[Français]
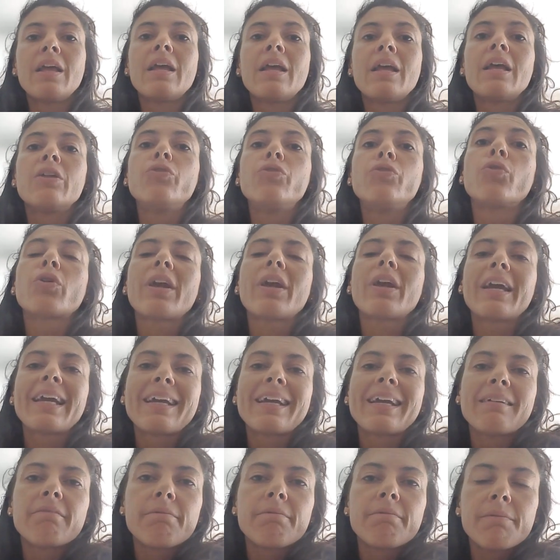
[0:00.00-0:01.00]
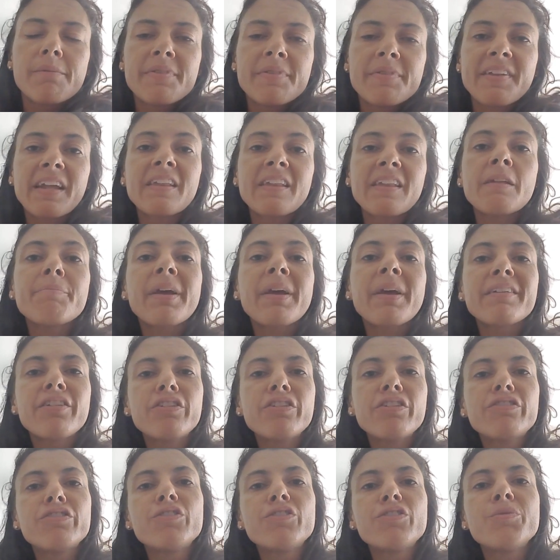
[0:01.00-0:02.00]
Donc certaines
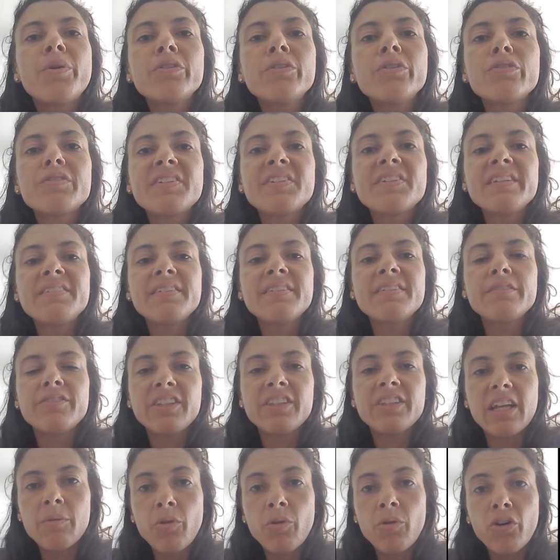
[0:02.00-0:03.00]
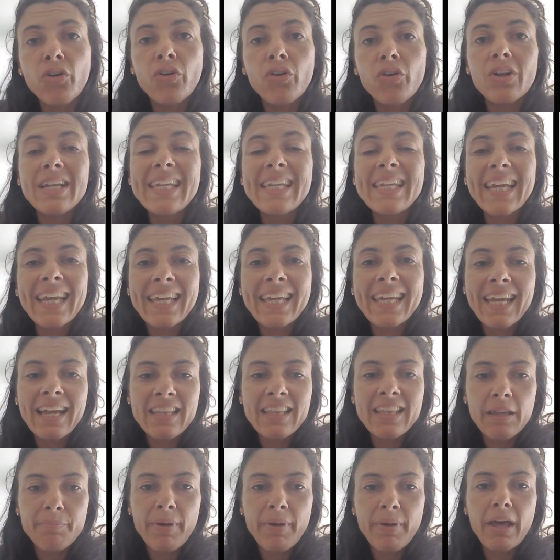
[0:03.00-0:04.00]
personnes se demandent aussi si finalement l'irica
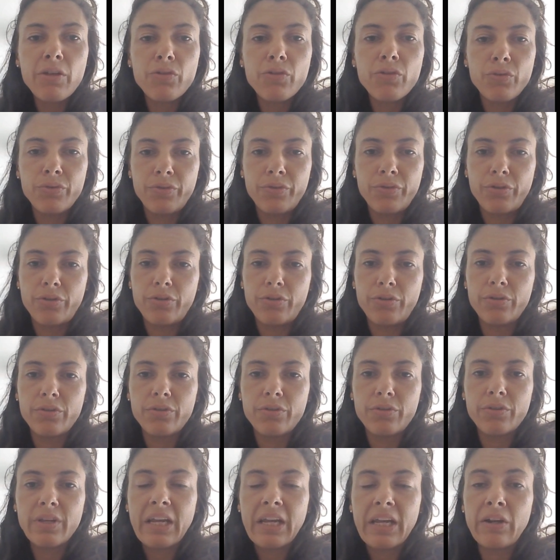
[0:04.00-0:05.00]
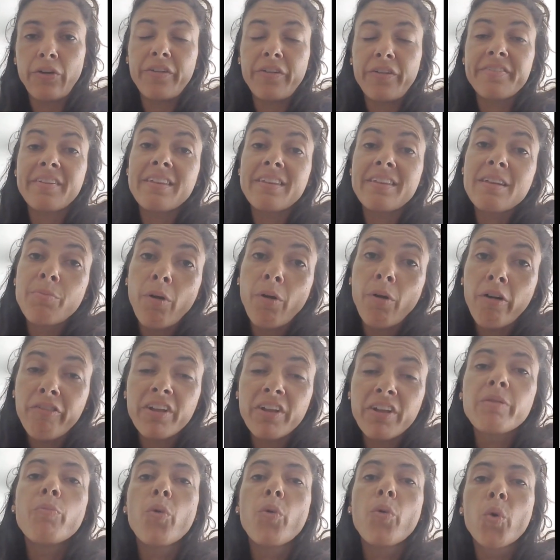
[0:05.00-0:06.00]
n'est pas une drogue. Alors, ça dépend en
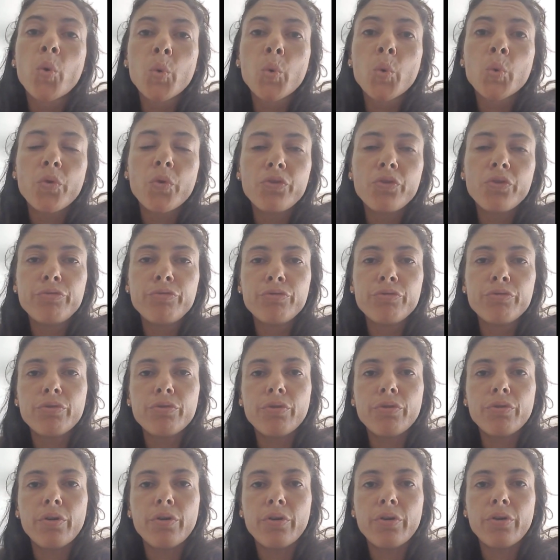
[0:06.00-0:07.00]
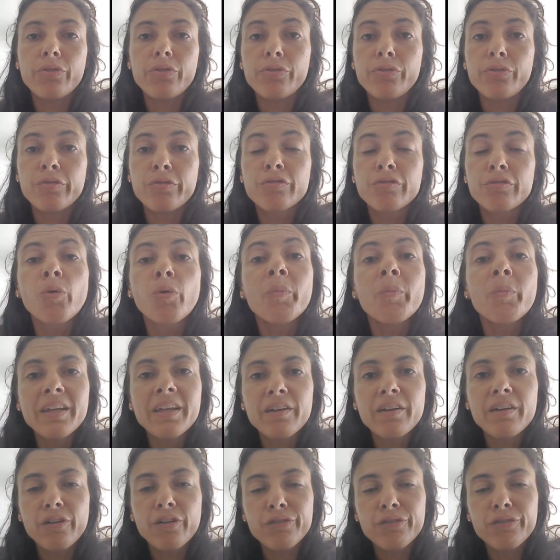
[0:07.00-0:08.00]
fait beaucoup euh, de ce qu'on
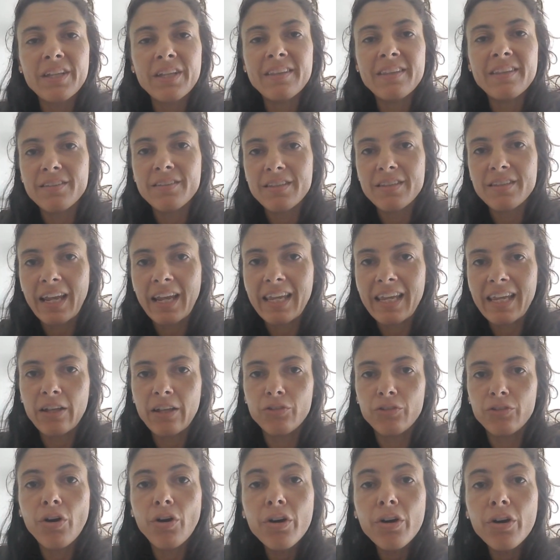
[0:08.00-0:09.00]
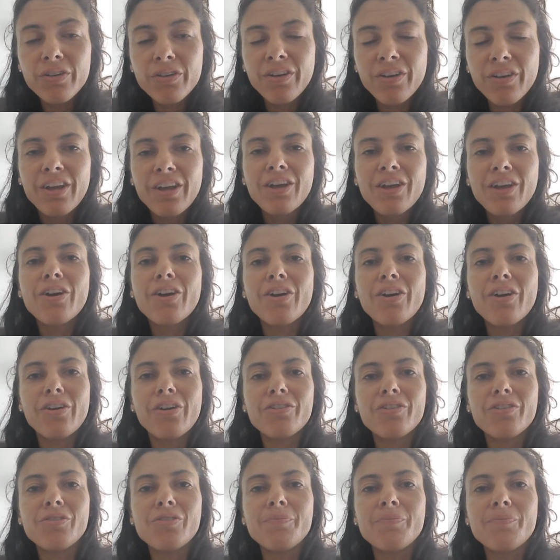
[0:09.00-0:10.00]
met en fait derrière. Drogue,
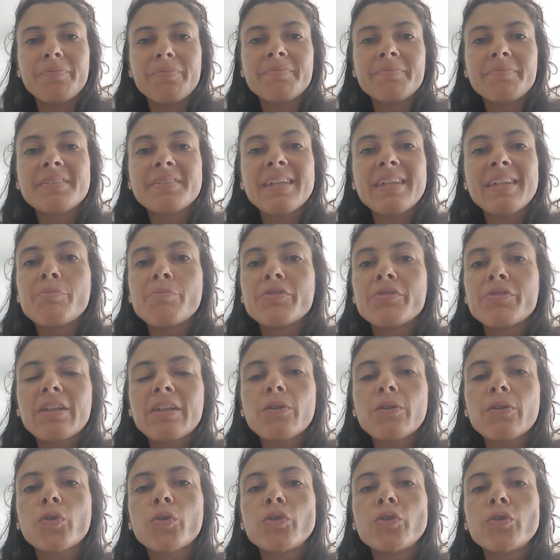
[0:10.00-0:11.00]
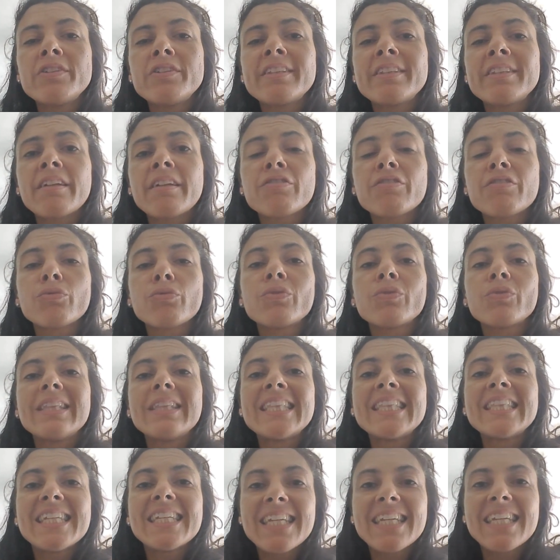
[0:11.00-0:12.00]
euh, ça a peut-être une connotation
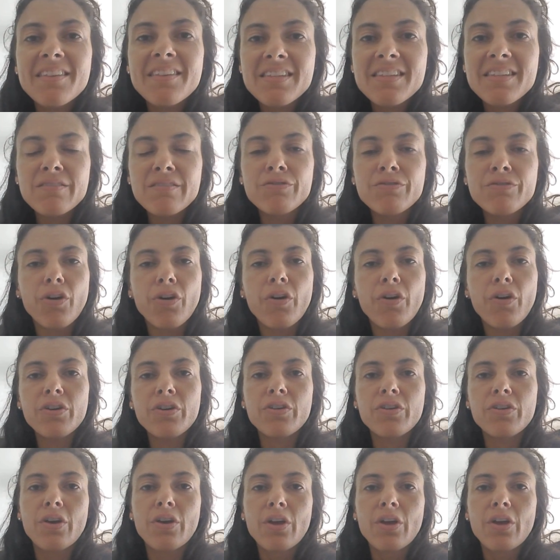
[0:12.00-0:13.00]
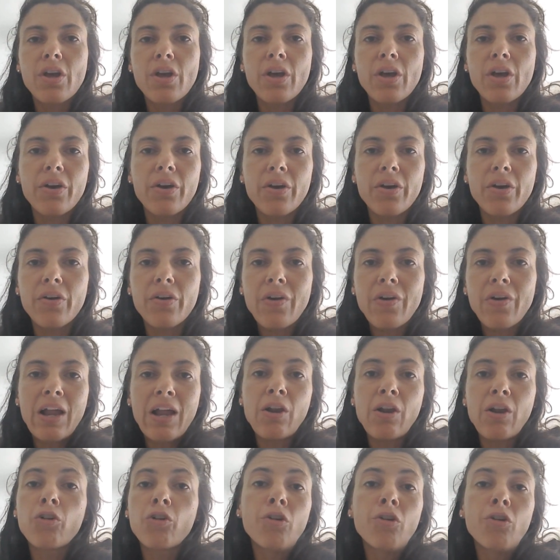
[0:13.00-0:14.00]
négative, drogue, euh,
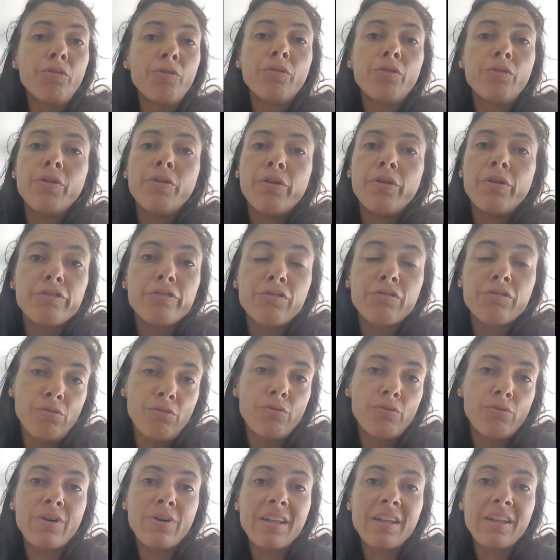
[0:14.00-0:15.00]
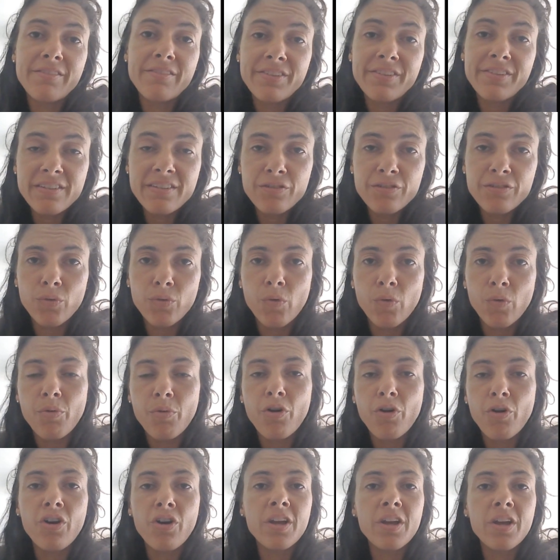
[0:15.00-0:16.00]
alors que selon la définition qu'on
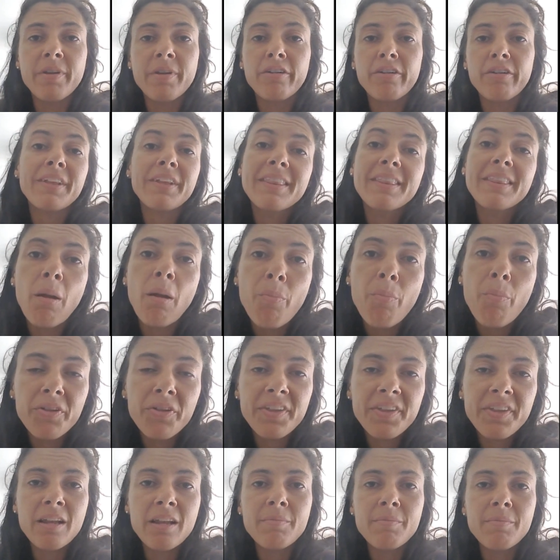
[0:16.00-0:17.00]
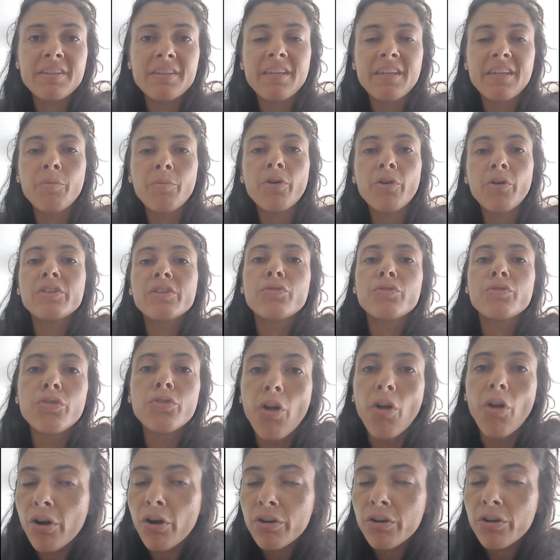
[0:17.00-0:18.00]
prend, eh bien en fait n'importe quel médicament est
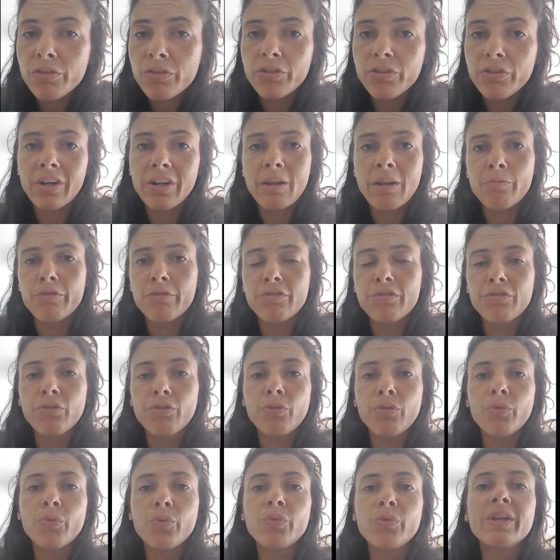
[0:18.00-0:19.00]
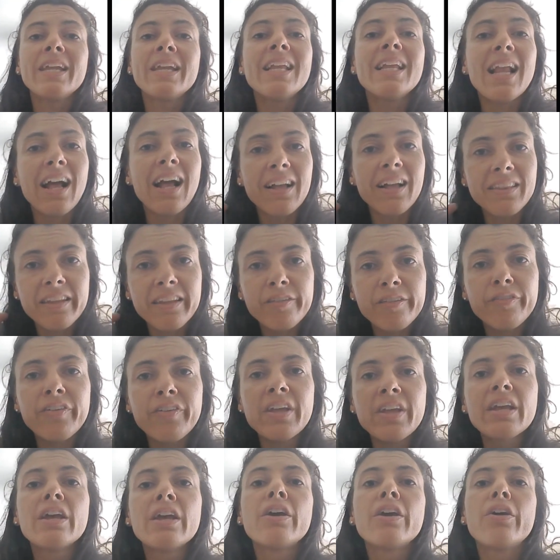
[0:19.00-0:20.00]
une drogue dans la mesure où il a un
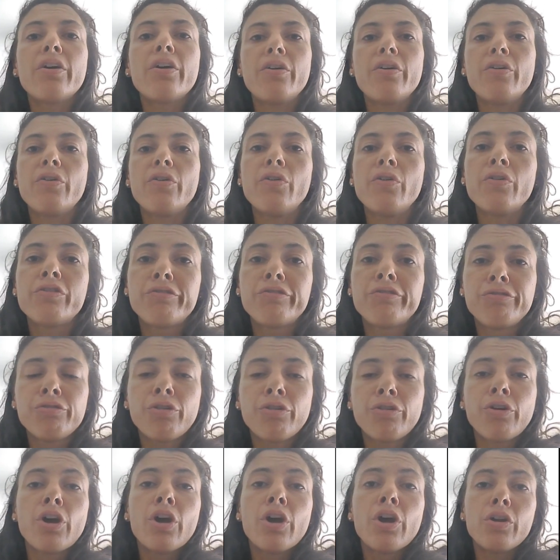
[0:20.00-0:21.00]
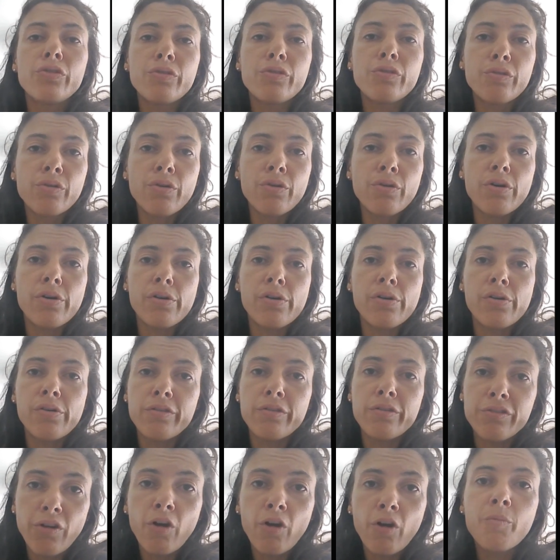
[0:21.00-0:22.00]
effet sur nos
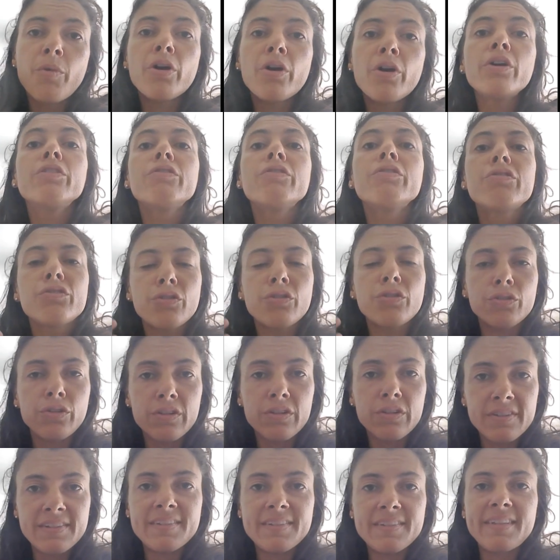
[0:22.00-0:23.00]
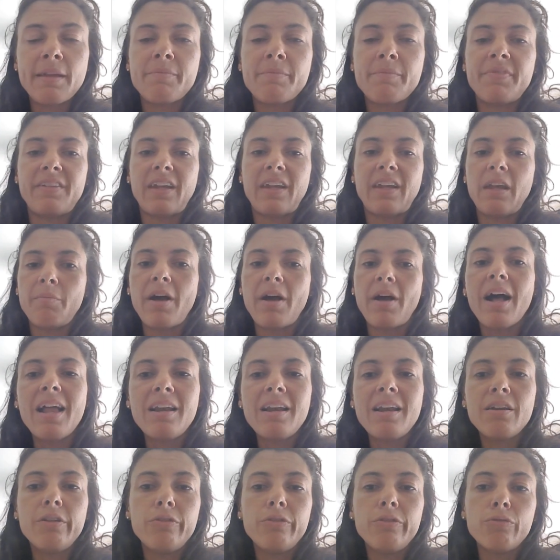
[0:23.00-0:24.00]
hormones, sur notre système
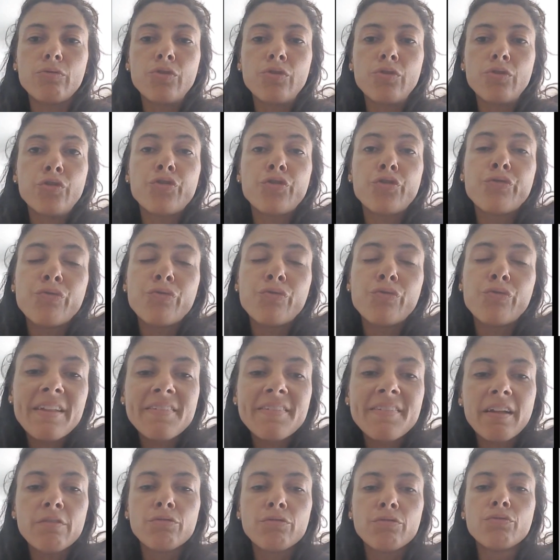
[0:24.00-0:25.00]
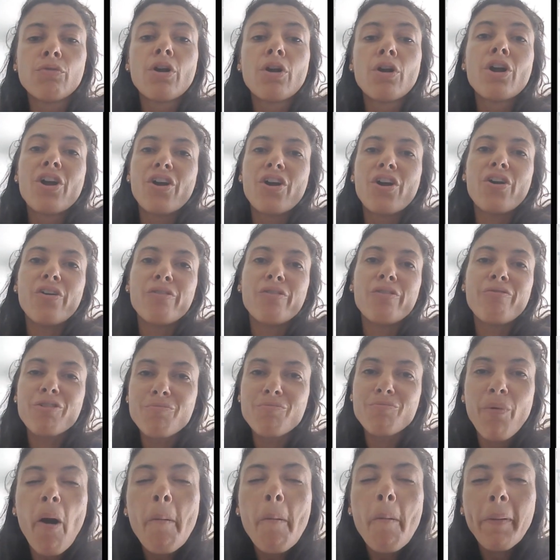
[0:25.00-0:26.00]
cérébral. Donc, je vous laisse à vous
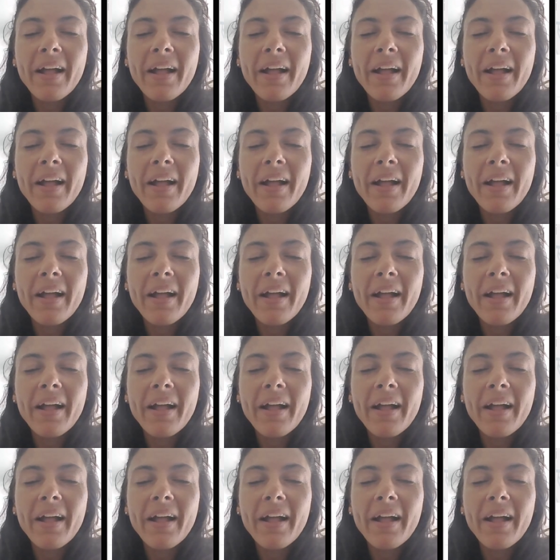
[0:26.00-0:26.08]
votre propre